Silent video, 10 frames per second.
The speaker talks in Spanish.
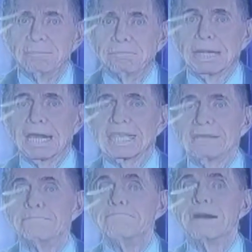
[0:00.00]
para
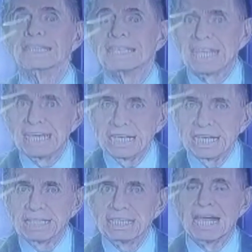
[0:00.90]
que
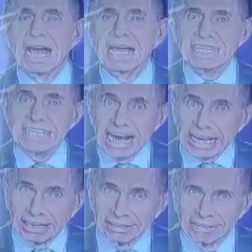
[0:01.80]
mantengan y
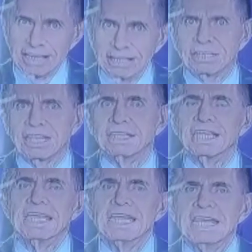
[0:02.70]
acrecienten
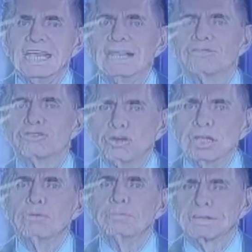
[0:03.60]
el
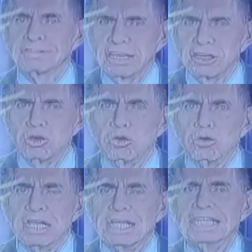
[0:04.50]
sólido prestigio
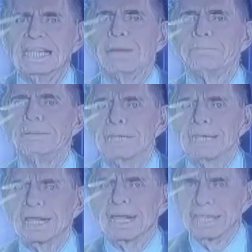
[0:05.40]
de la
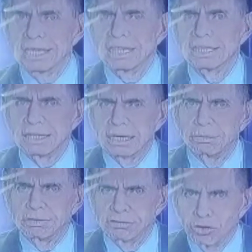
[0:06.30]
primera cadena de
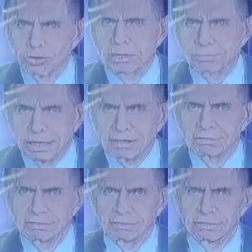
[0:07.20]
televisión del
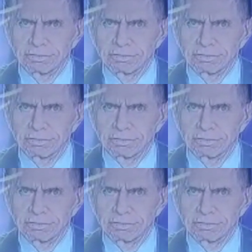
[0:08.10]
país.